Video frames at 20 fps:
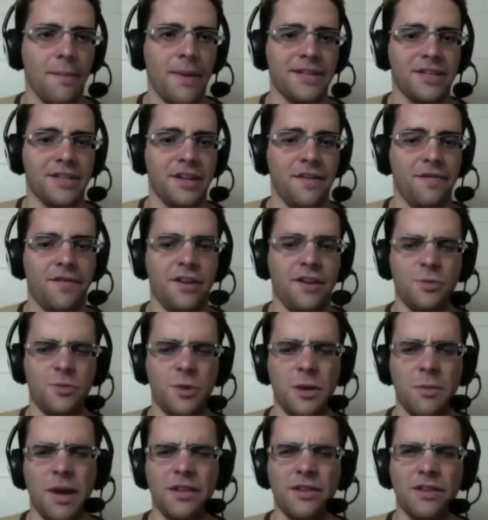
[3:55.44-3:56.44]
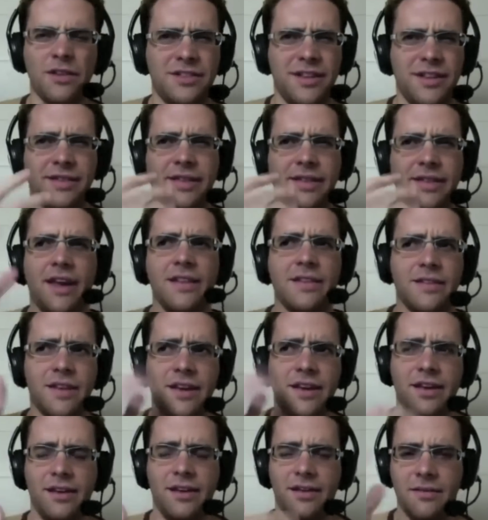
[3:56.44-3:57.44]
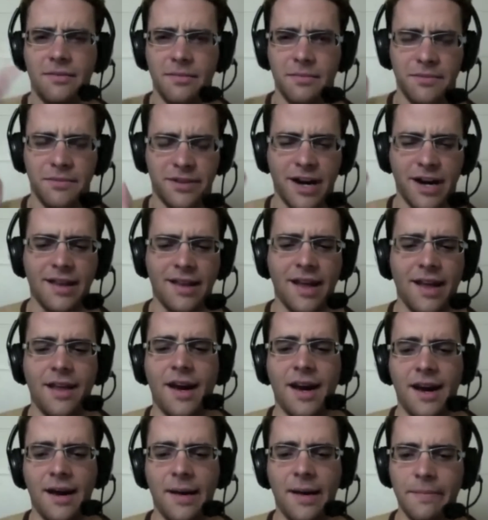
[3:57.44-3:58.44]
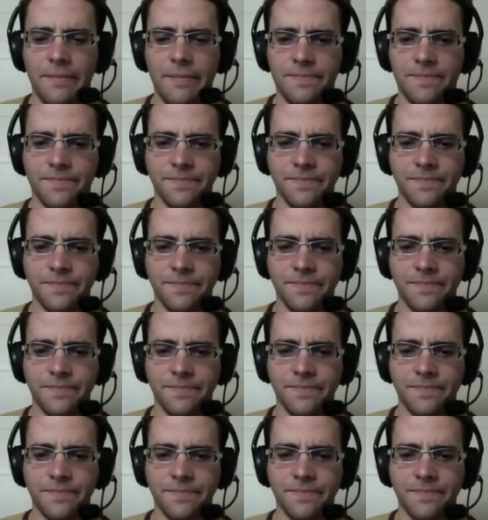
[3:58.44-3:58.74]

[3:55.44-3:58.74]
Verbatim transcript: Mas ele fez um experimento em 70 e tralalá,